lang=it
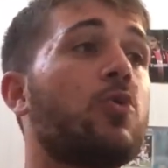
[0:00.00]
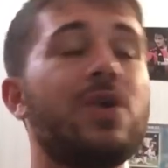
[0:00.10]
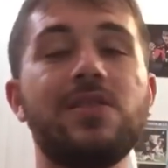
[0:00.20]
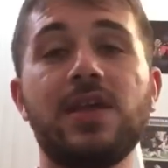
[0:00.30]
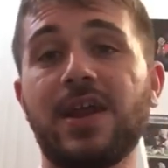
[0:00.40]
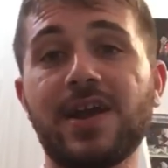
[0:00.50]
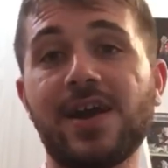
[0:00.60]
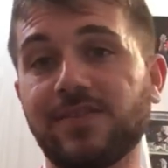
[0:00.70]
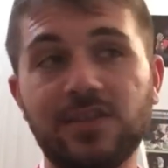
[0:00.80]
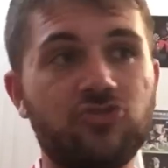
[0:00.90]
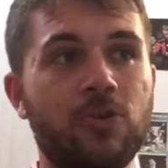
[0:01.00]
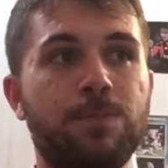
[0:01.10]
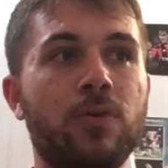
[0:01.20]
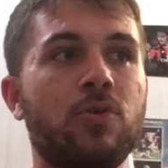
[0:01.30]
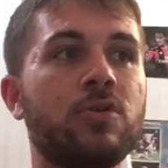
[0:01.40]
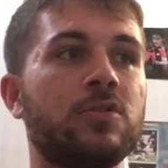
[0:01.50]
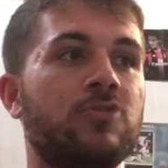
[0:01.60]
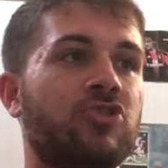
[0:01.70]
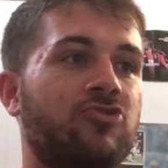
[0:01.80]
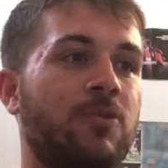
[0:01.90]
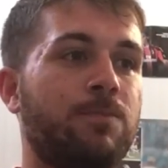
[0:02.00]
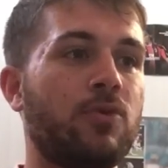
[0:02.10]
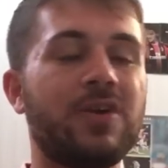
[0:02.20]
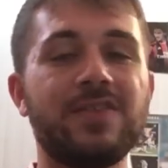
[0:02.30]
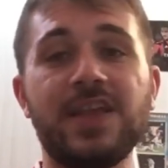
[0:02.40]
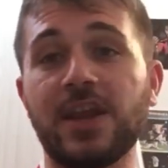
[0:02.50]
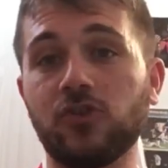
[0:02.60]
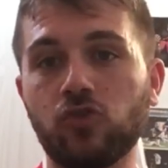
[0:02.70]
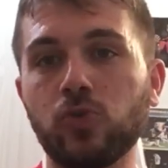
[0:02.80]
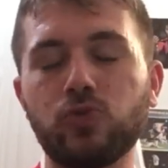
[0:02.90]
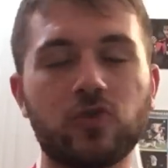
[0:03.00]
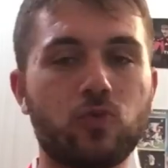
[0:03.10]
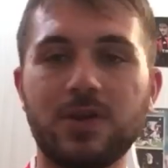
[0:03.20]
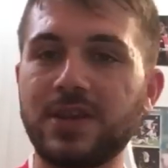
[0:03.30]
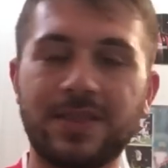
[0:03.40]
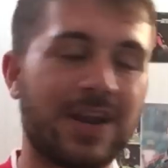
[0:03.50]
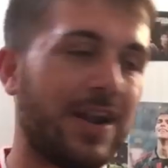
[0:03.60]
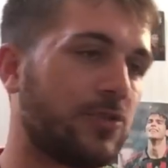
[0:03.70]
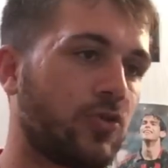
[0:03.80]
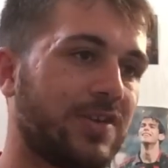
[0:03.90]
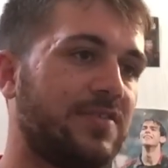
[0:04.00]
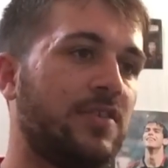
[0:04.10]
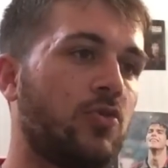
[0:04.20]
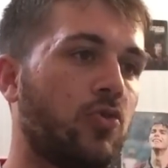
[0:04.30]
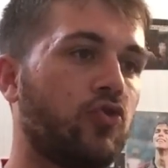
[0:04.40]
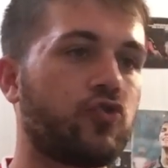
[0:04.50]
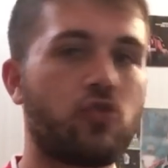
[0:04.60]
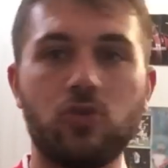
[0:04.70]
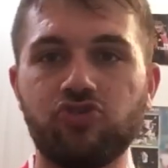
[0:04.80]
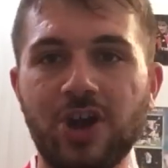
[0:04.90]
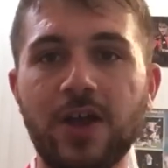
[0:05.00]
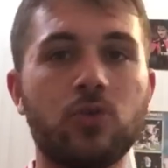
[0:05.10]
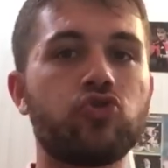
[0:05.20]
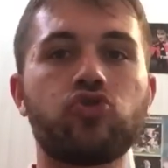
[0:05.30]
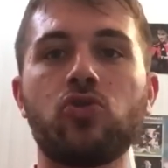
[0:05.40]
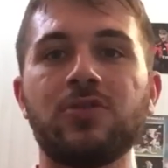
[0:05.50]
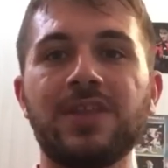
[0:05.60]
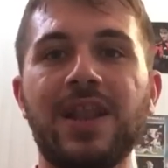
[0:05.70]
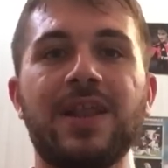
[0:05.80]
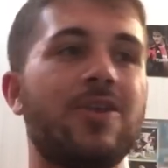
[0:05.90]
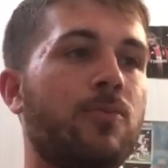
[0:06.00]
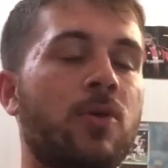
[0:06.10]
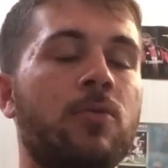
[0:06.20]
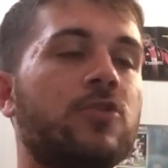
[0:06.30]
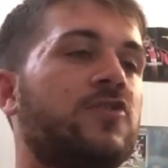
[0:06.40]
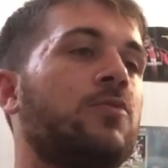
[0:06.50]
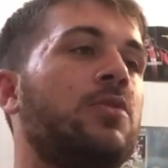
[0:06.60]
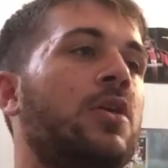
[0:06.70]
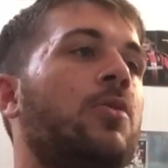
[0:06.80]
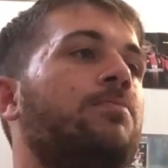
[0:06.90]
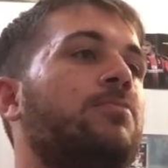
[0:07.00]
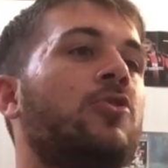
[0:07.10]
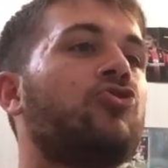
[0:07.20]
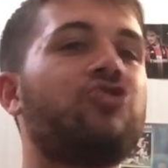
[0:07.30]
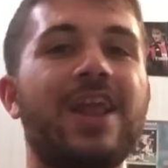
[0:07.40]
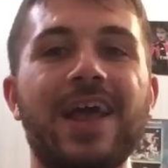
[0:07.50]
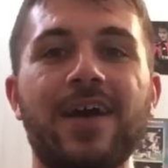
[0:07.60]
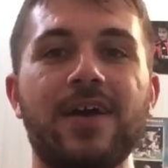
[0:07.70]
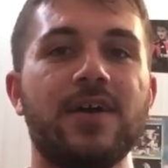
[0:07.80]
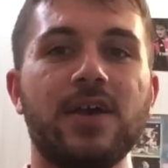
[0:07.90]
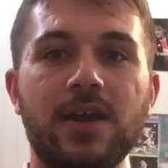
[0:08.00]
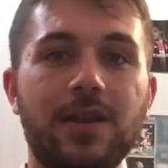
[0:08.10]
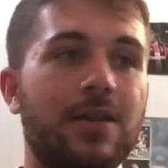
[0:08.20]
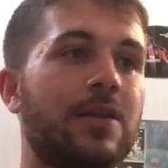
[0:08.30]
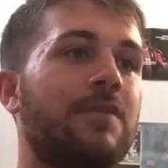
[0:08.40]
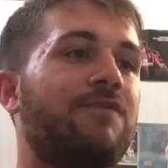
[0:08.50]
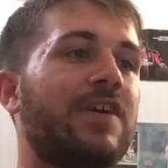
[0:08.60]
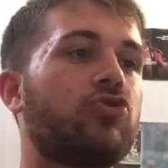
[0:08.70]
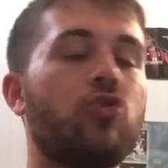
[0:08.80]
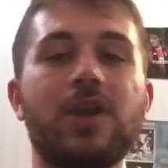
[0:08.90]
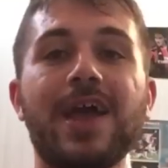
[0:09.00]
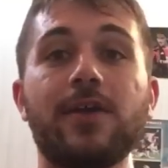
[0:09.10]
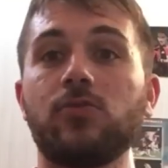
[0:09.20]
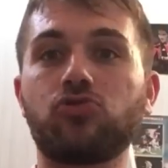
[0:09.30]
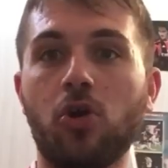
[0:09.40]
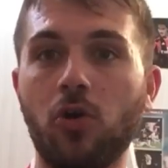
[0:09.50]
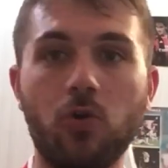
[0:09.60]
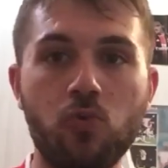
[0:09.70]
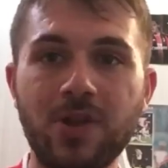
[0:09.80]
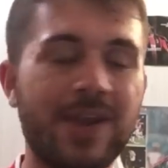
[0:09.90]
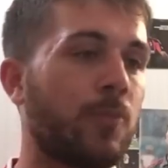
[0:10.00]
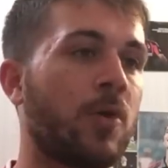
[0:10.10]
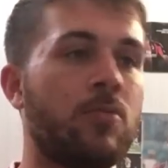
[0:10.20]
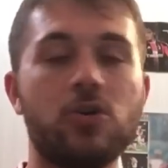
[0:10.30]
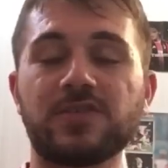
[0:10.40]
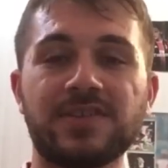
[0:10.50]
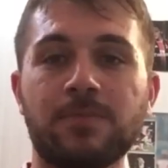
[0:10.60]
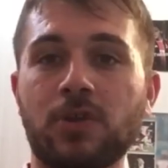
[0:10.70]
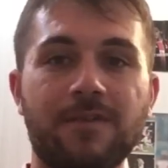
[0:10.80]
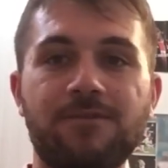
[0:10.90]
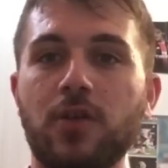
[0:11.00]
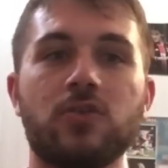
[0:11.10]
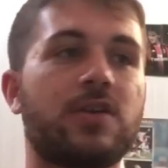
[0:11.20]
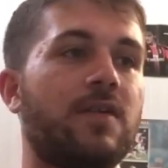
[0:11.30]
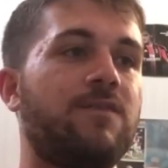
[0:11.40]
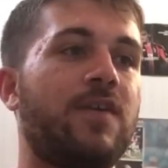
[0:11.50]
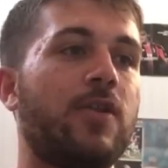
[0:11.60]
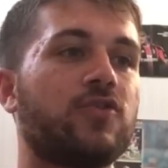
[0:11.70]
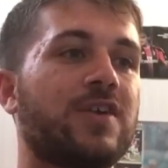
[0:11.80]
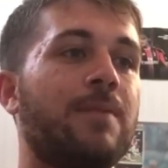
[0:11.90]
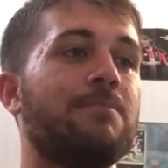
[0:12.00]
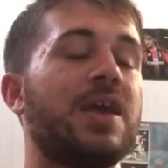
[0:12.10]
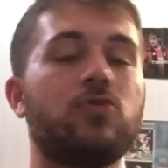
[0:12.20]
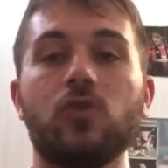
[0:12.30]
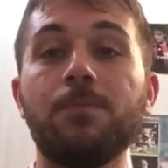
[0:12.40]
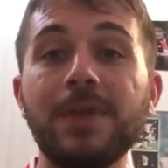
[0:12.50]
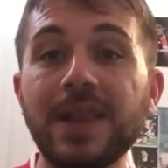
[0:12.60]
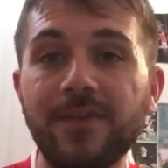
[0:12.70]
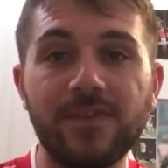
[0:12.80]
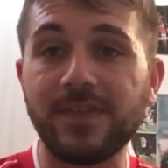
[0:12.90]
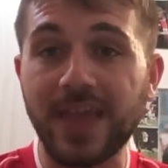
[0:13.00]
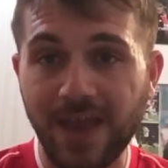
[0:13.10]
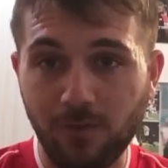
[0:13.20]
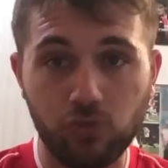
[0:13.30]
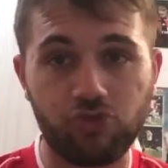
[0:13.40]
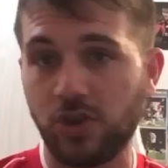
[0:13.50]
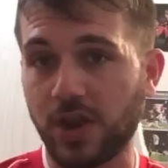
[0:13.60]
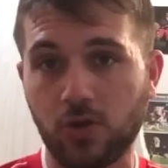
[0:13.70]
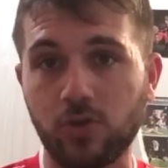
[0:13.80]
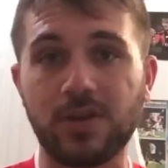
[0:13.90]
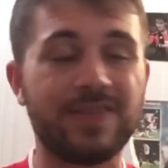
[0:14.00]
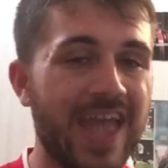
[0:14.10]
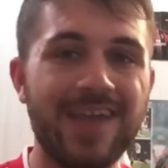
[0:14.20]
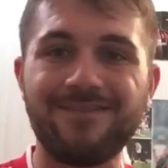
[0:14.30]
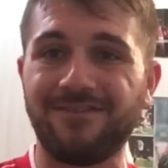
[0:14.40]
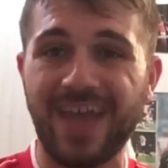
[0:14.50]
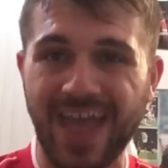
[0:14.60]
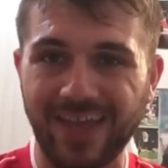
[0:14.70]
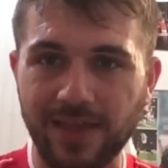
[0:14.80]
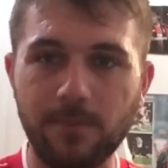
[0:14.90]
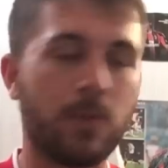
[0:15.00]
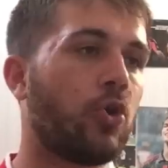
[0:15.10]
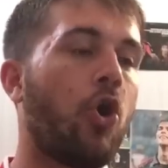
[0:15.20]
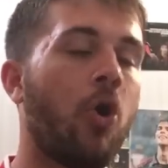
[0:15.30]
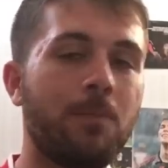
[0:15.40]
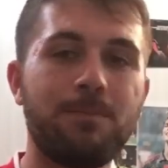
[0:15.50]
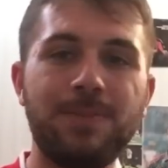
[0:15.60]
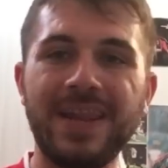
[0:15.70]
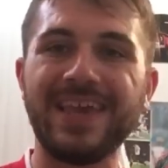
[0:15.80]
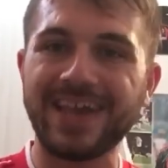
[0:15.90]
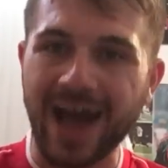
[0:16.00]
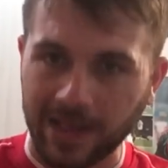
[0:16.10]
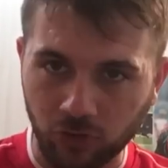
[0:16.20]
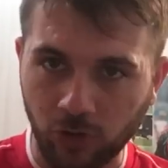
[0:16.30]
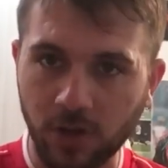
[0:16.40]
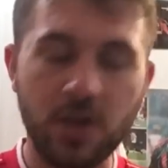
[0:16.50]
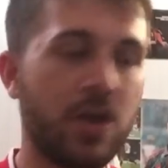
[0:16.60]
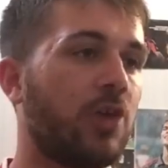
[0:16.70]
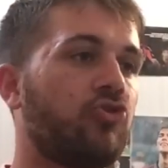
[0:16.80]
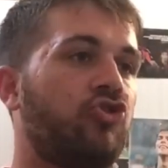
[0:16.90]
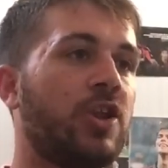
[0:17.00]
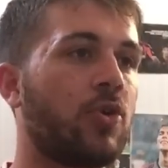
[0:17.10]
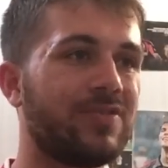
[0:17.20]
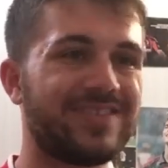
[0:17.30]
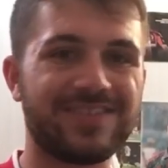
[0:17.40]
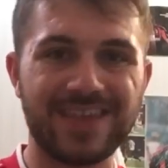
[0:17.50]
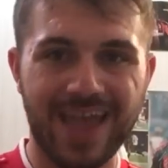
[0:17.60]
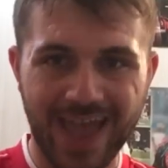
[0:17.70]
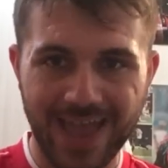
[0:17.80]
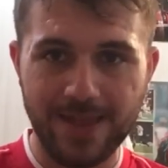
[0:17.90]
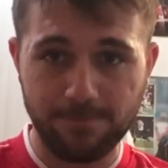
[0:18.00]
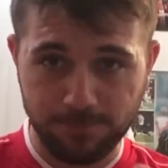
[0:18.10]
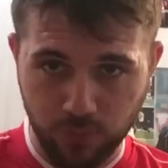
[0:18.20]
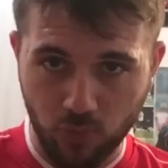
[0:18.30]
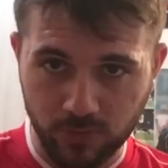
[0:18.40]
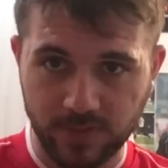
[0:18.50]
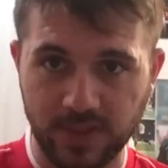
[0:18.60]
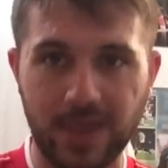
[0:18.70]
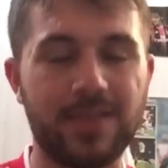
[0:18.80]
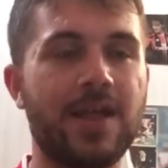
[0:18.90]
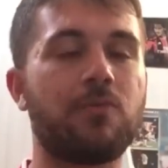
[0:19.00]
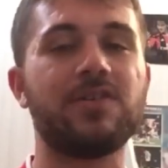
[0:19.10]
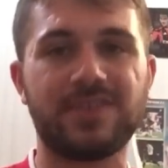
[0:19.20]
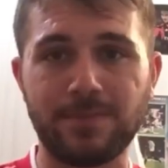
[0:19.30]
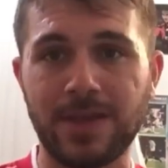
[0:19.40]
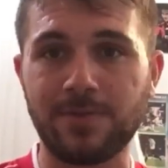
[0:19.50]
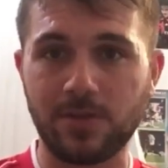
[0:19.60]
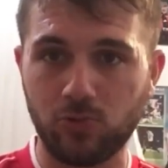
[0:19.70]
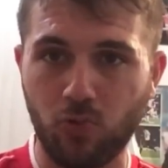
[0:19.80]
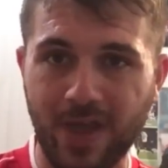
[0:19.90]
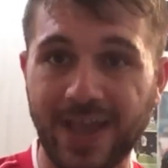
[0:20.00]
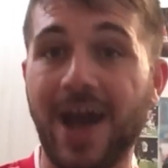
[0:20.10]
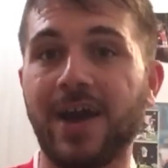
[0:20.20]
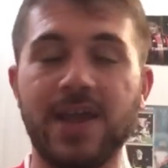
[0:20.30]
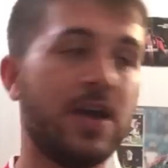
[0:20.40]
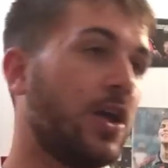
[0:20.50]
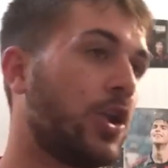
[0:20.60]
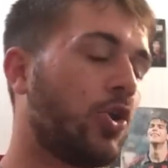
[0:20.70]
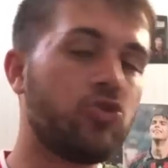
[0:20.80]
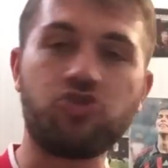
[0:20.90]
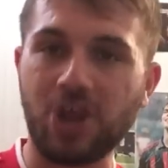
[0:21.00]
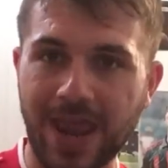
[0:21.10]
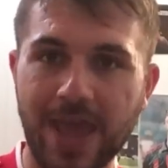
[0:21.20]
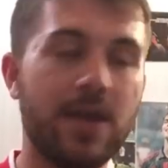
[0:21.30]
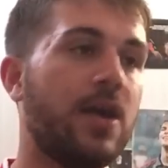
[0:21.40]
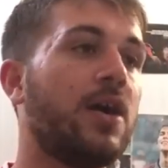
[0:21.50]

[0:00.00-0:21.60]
Quindi ragazzi c'è poco, c'è, c'è poco, da dire, sono due squadre tra l'altro che si conoscono già, non sono delle neopromosse, quindi non, non c'è la, il fattore to, una neopromossa che fa, lo, che fa lo sgambetto. Il Milan deve uscire con, deve, proprio obbligato a uscire con 6 punti da queste prime due gare, non ce n'è.